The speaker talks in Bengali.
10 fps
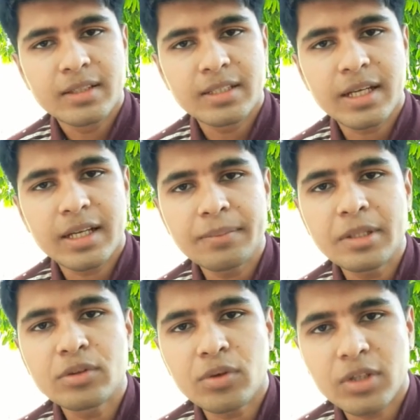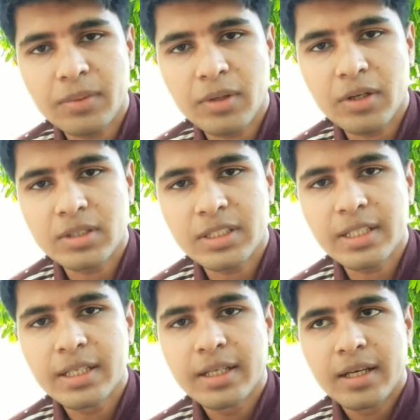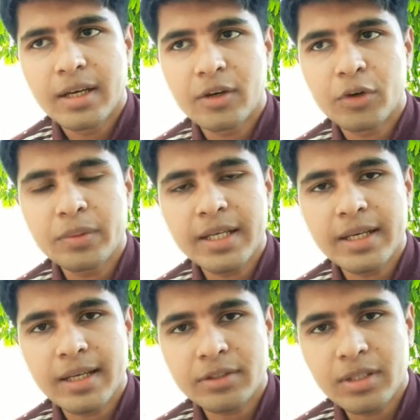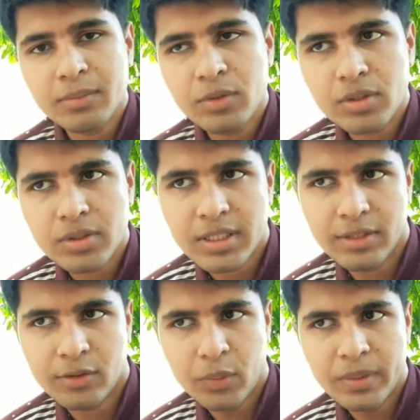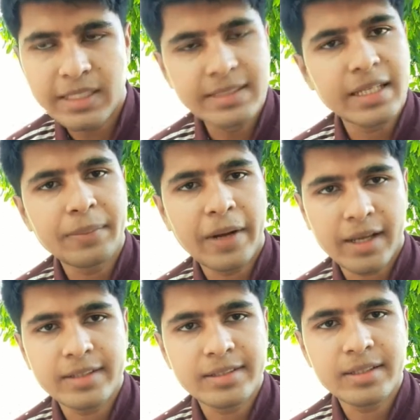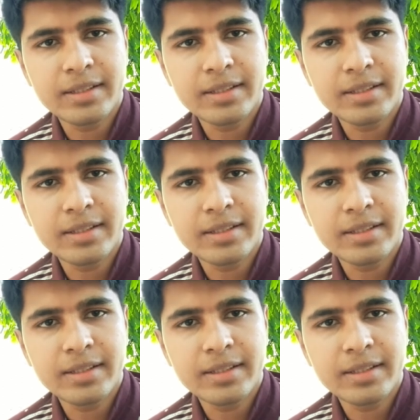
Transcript: যেখানে মৃত্যুর কথা বলা হচ্ছে কবিতায় আসলে মূলত কি কবি নিজেই মারা গেছেন